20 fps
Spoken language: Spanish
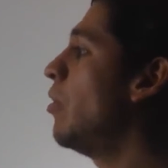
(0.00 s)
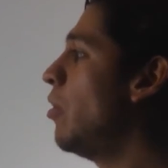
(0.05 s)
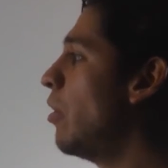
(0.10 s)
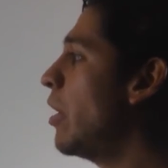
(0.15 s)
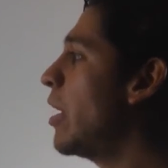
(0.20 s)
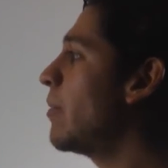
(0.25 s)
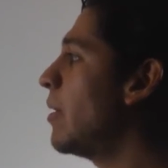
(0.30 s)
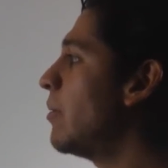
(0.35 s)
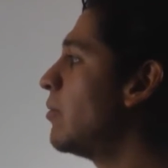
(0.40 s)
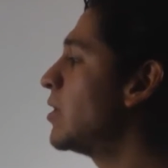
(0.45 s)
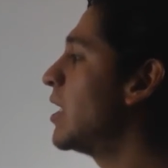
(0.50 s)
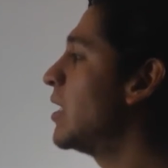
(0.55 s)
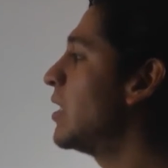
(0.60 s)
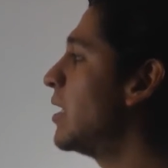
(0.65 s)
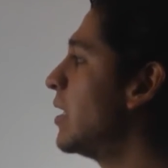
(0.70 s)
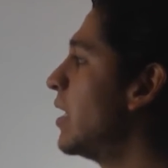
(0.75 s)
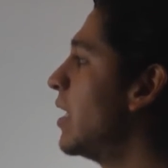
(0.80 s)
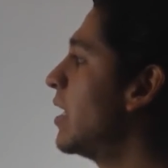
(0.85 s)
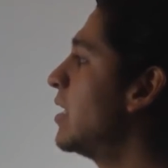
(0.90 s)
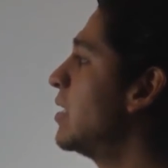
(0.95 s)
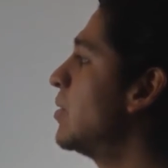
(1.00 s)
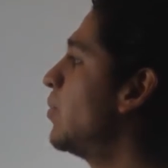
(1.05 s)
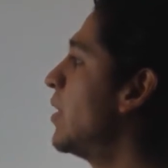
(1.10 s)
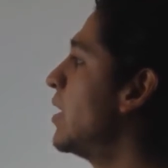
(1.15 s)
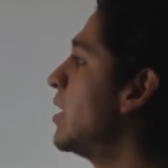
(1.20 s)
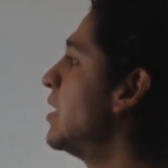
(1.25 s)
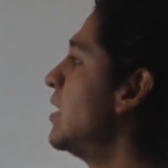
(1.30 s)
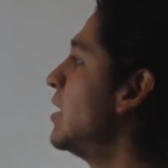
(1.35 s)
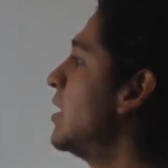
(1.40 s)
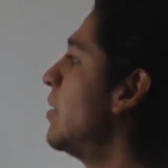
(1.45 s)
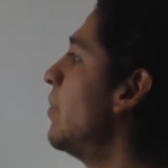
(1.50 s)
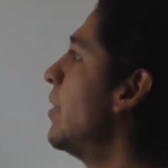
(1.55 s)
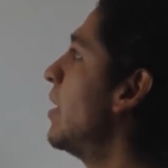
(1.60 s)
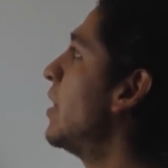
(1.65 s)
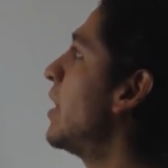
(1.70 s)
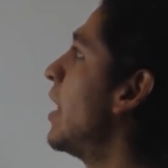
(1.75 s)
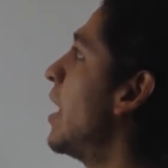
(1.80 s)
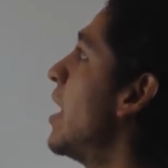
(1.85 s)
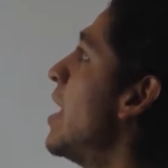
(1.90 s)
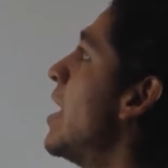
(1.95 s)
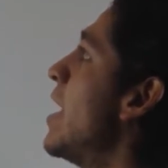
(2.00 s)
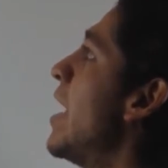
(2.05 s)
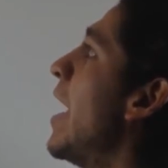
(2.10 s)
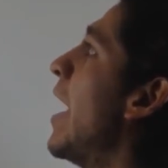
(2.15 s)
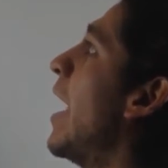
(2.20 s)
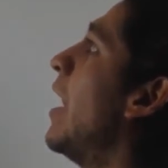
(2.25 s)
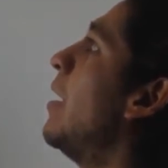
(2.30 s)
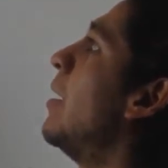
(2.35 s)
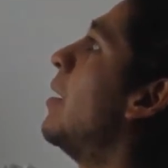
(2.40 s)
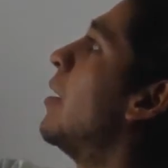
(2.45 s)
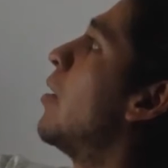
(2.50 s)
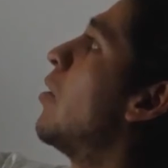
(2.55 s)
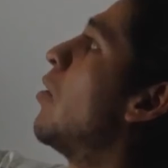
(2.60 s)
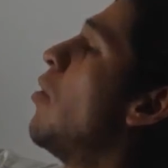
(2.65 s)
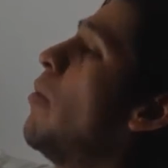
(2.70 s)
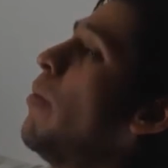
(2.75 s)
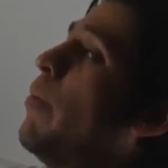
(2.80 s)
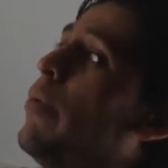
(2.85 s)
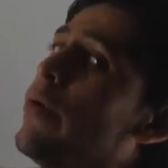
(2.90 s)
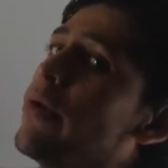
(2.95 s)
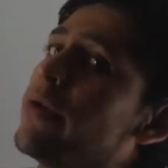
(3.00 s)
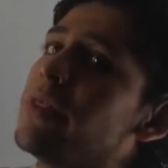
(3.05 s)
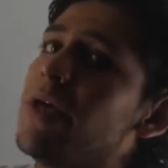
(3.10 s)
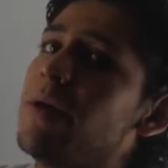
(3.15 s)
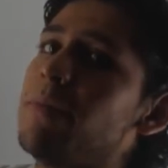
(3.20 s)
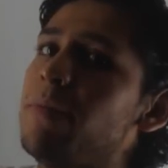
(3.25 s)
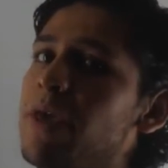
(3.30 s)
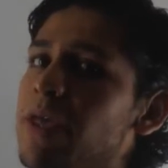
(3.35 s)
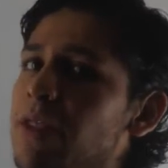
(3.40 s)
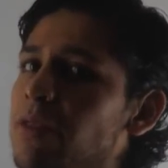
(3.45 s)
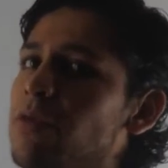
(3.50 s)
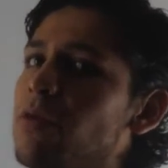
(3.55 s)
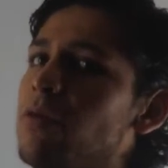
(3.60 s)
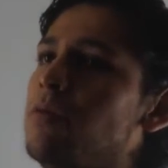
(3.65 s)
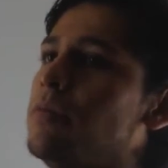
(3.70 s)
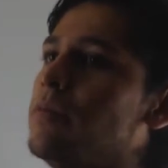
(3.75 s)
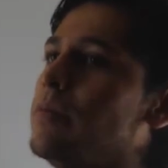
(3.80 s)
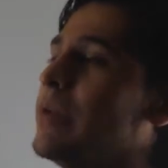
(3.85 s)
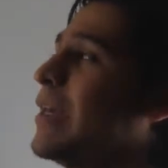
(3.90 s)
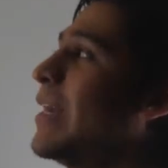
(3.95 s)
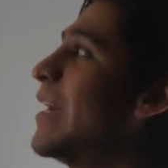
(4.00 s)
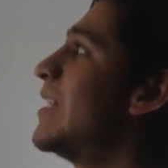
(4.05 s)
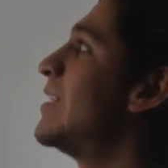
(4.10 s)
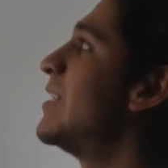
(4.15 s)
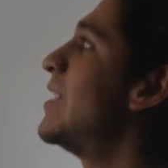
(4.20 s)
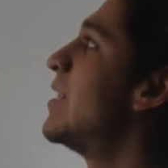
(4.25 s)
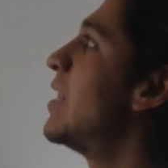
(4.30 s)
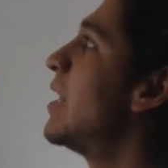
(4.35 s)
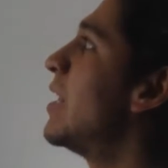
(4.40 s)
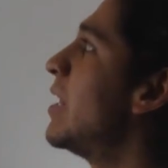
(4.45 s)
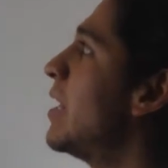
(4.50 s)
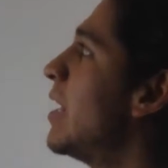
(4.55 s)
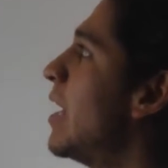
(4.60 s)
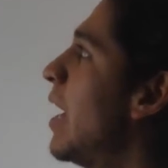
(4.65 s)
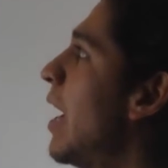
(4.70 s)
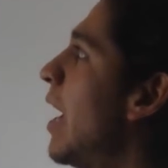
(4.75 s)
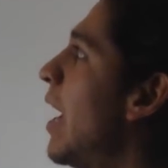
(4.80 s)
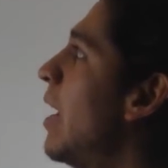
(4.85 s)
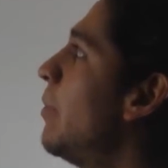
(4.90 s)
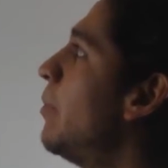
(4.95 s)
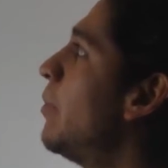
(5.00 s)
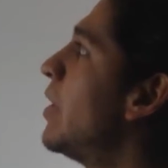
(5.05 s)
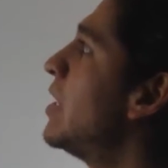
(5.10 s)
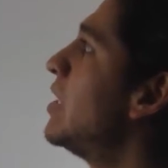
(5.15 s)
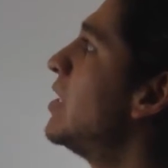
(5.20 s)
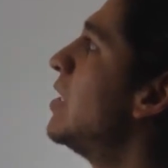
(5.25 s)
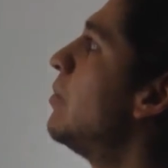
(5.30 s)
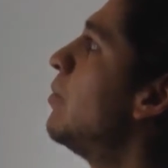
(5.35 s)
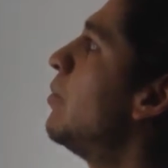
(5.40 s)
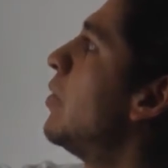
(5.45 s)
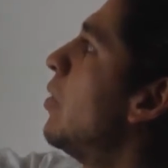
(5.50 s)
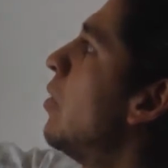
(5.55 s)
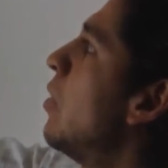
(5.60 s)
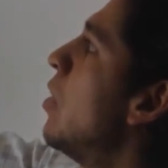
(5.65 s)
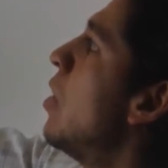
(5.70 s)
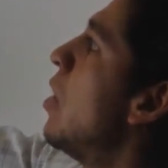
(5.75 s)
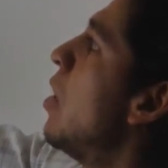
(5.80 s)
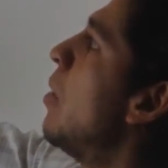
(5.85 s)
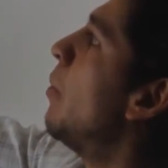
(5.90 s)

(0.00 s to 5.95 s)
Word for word: lo que vamos a tener es precisamente el comportamiento que se tenía al principio